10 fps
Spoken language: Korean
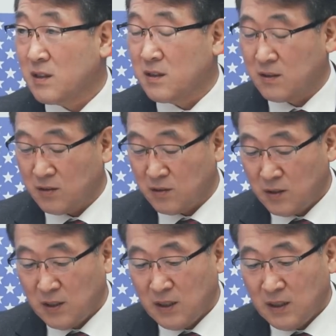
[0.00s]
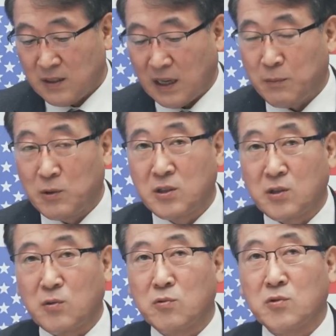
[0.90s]
그래서 나머지
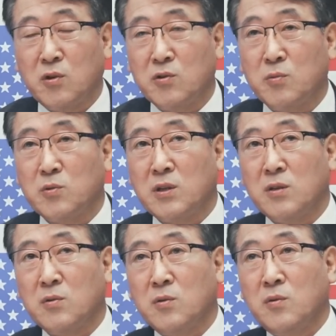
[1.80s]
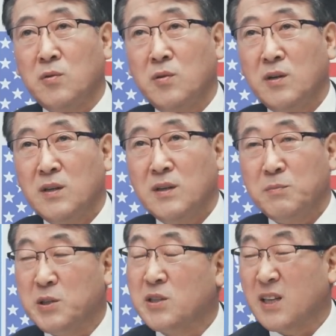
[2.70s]
전국적으로 볼 때도
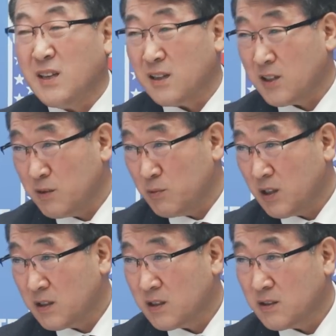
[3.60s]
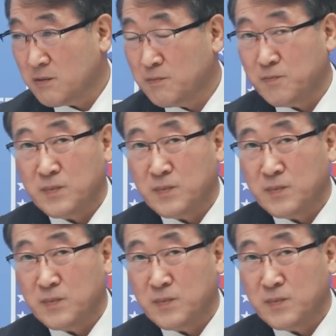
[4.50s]
비슷한 양상입니다. 지금